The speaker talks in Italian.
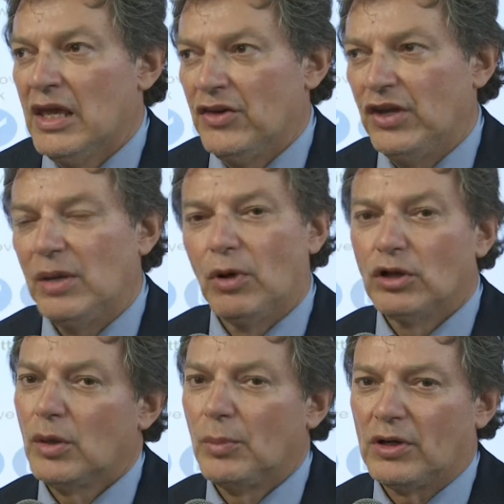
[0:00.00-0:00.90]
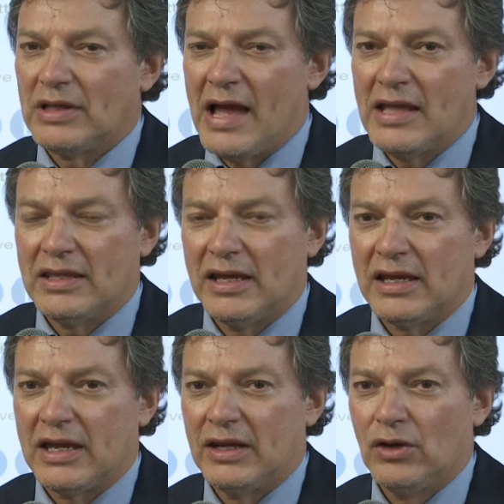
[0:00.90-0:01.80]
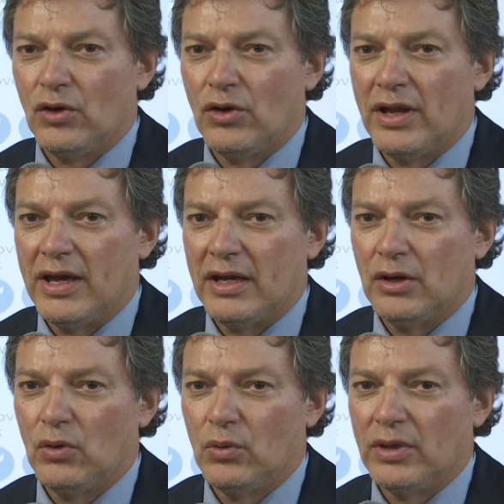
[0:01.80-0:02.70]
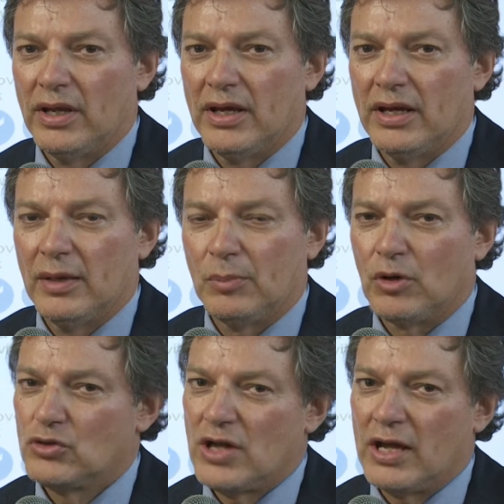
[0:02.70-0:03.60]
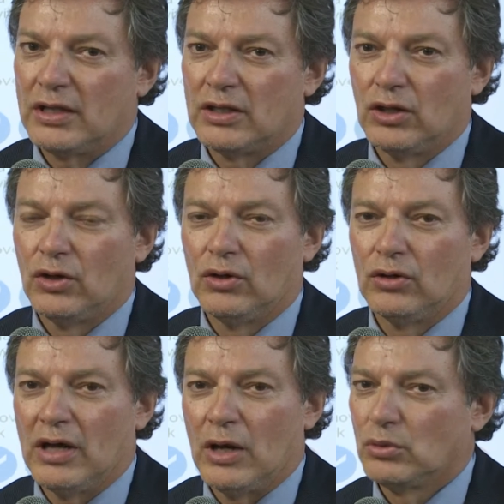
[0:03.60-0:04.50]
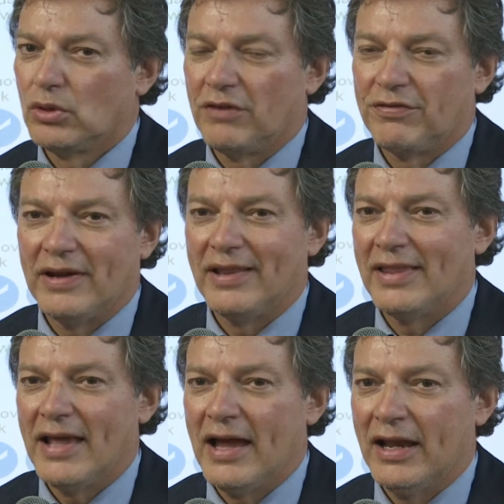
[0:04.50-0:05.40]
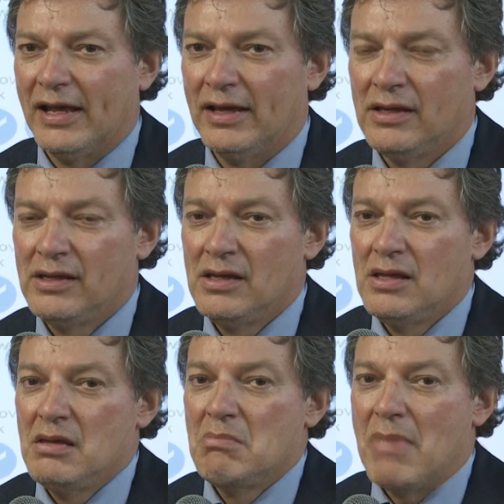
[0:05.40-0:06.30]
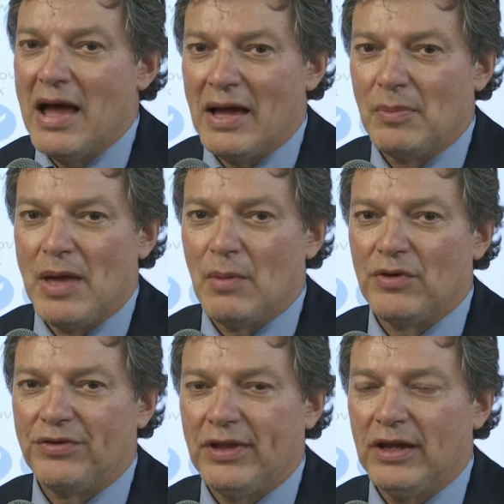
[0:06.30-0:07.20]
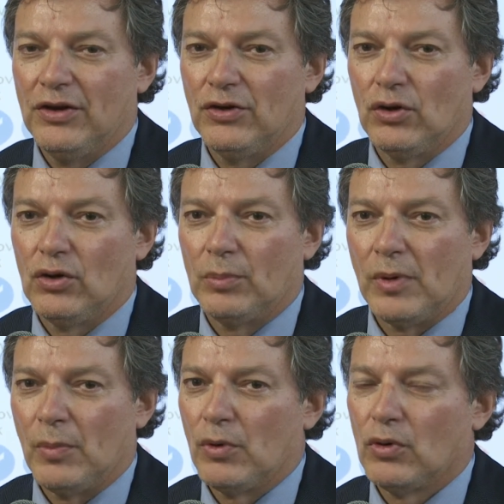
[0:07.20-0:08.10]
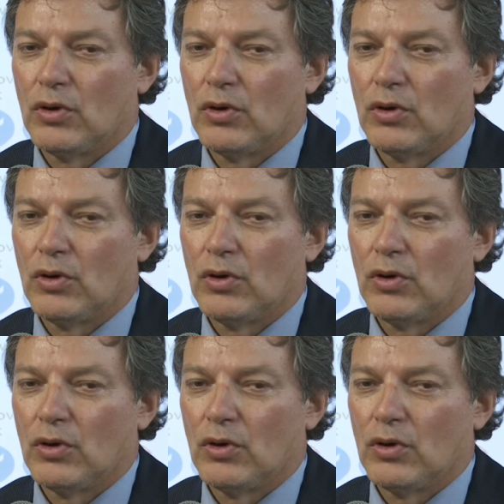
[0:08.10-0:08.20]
Sì, molto importante che non è un eh, progetto autoreferenziale, ma abbiamo esteso proprio in un